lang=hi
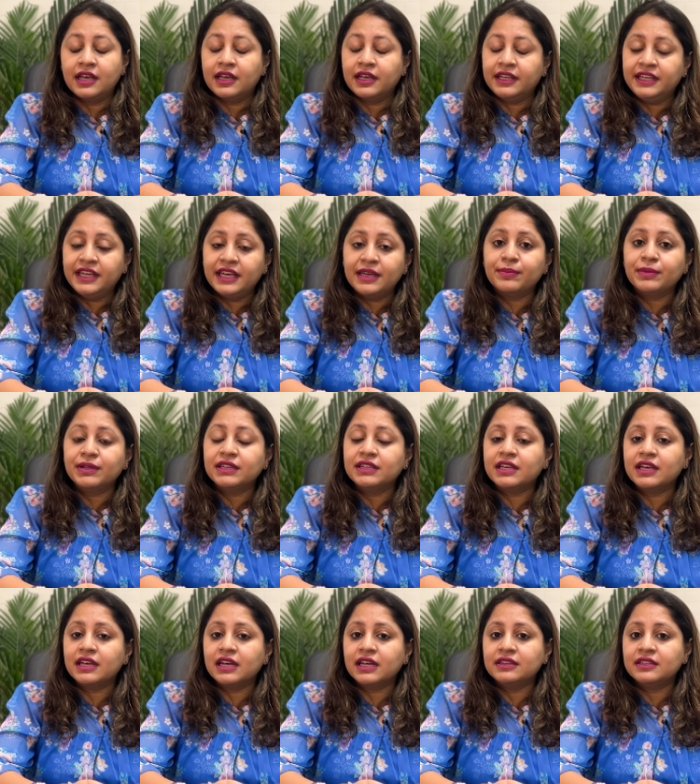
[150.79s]
ये मंथ
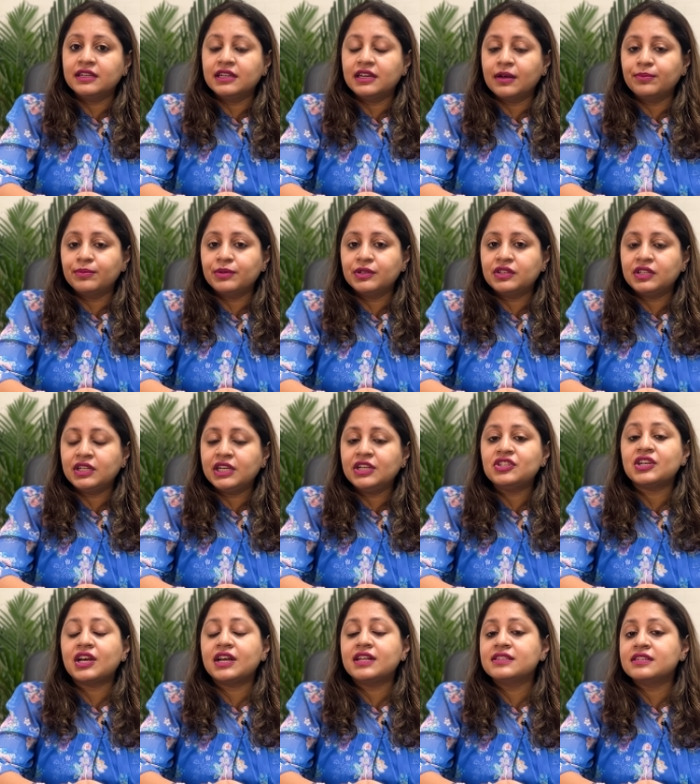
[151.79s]
के अंदर नंबर थ्री
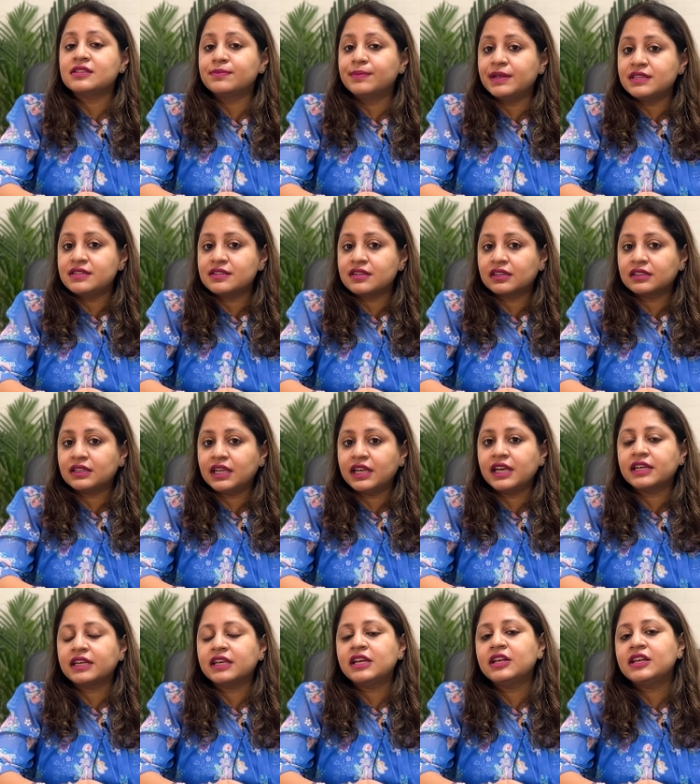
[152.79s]
चांसेस बन सकते
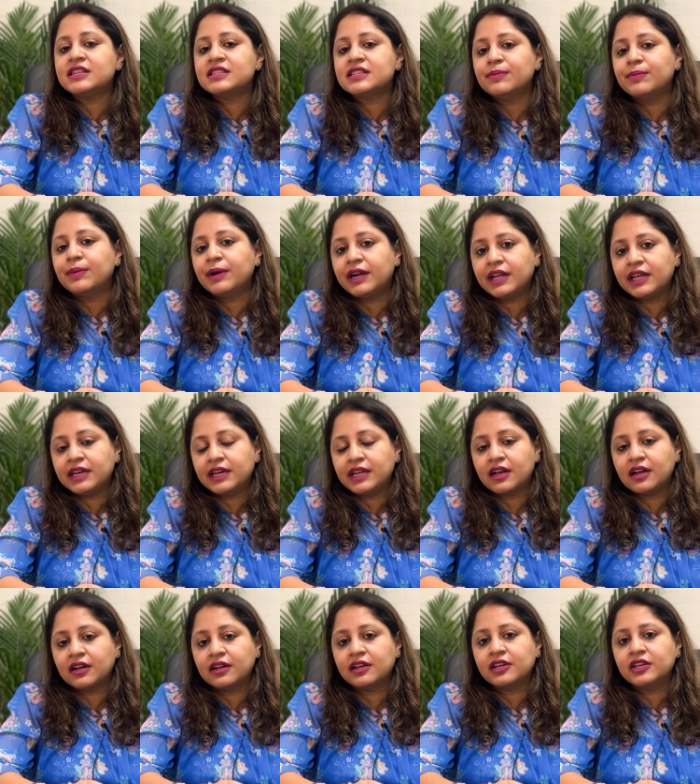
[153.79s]
हैं कि किसी बड़े ने
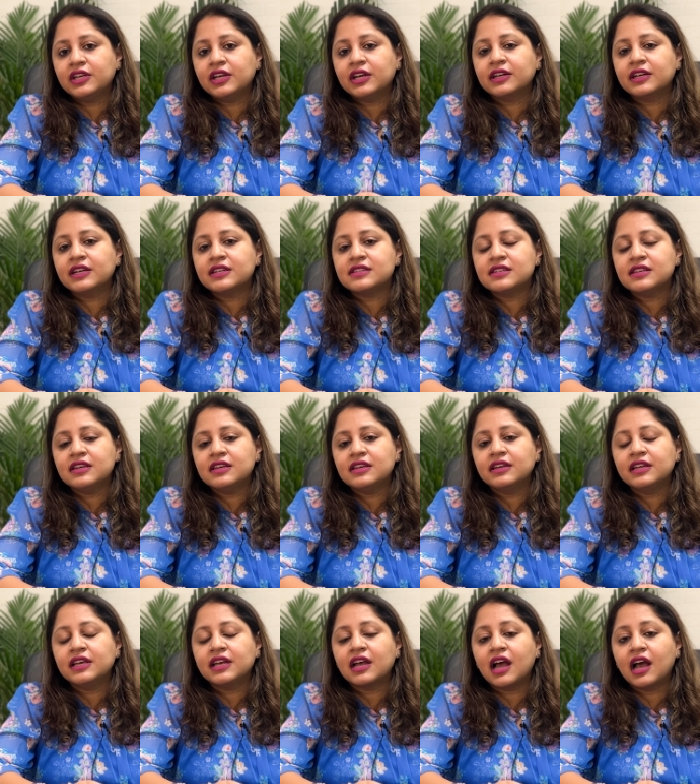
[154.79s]
अगर या किसी
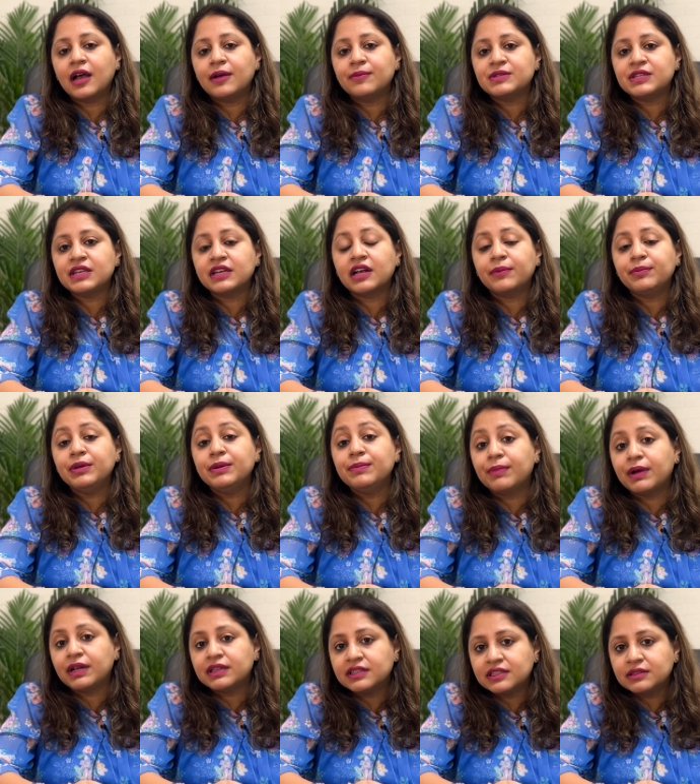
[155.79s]
ने आपसे कभी
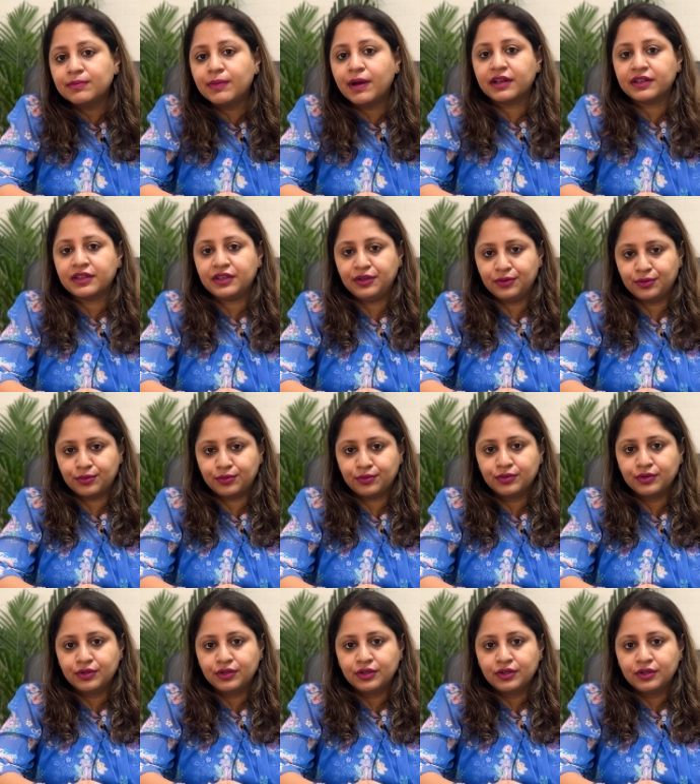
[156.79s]
मदद मांगी हो
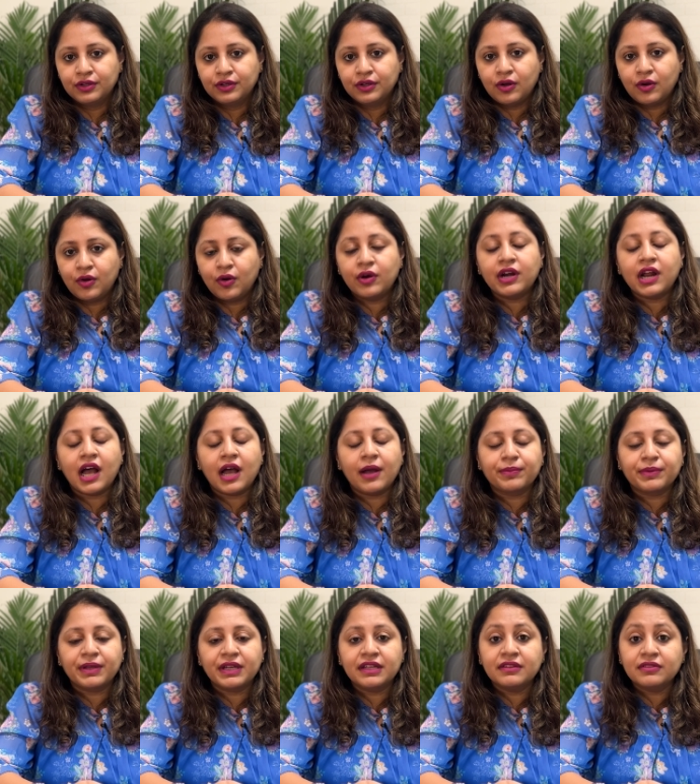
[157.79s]
और
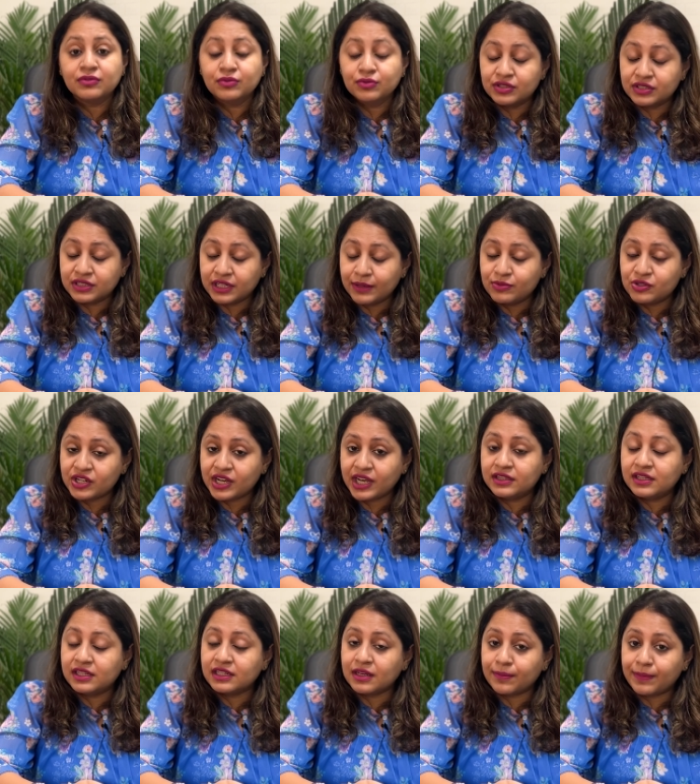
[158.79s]
आपके उस टाइम
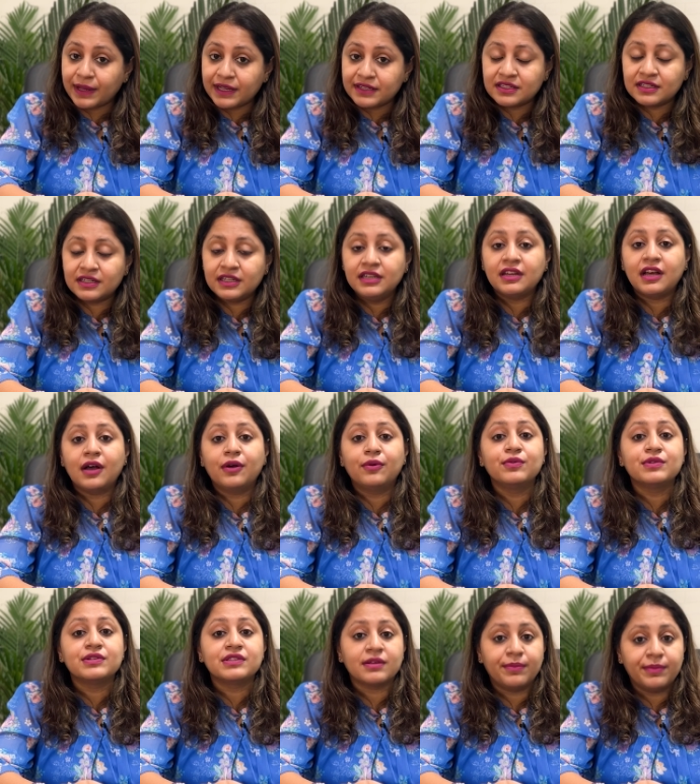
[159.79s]
शायद कैपेसिटी ना
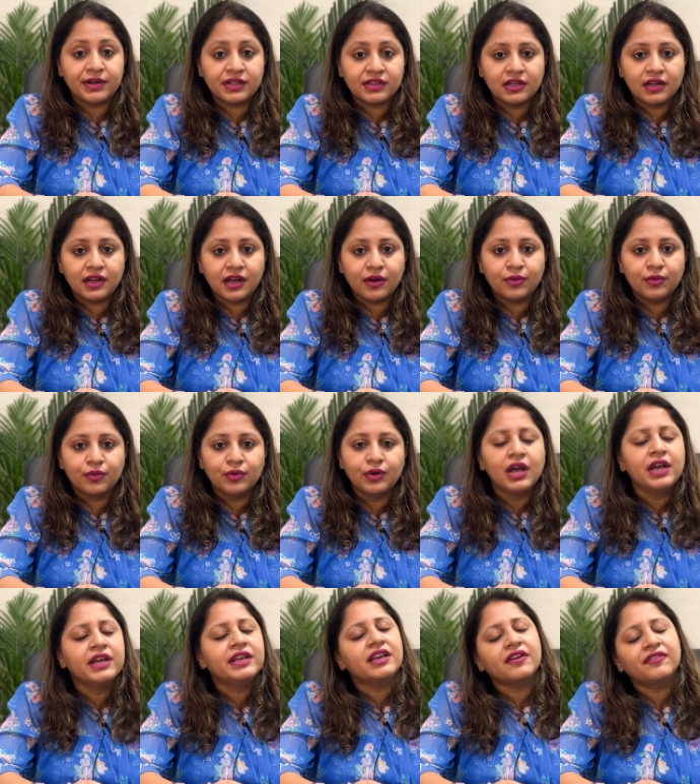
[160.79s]
हो समर्थ ना हो
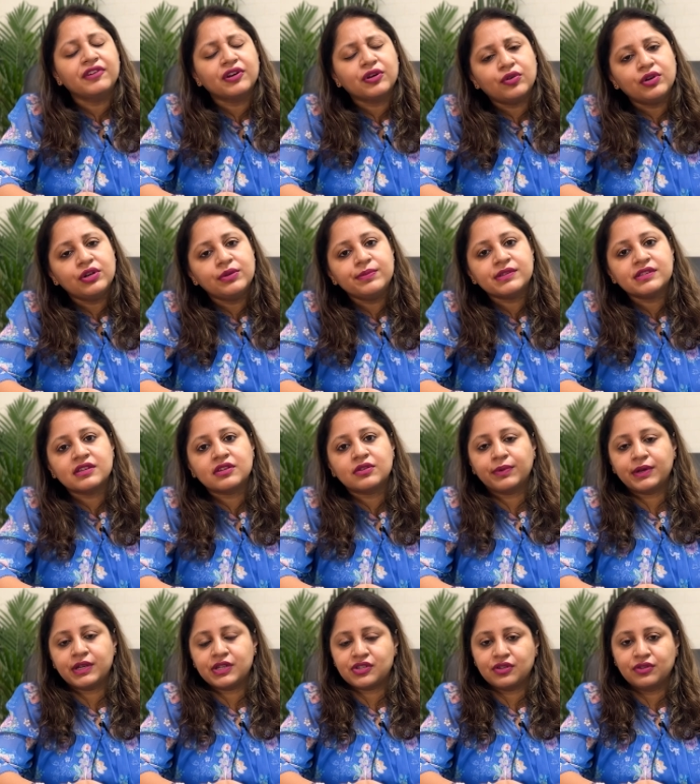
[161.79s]
या फिर कोई भी
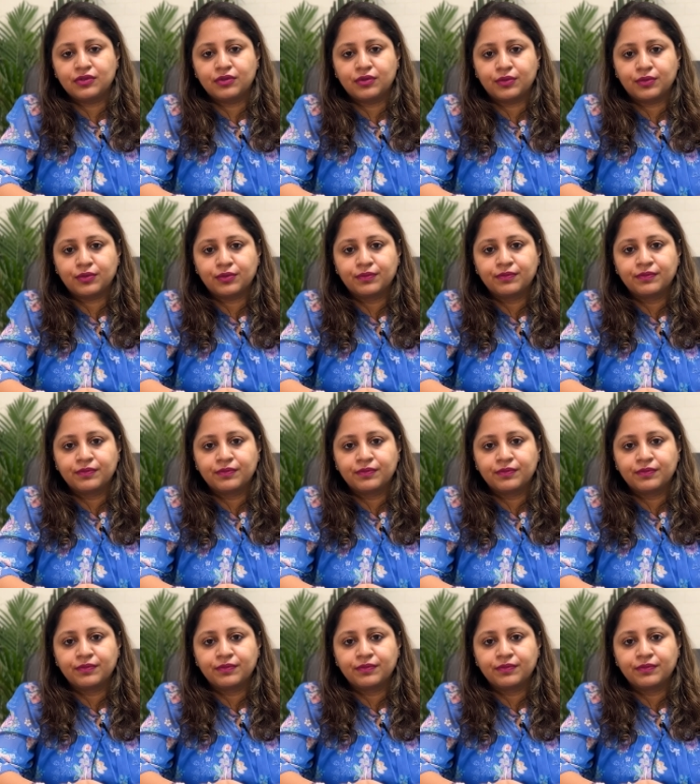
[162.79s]
सिचुएशन हो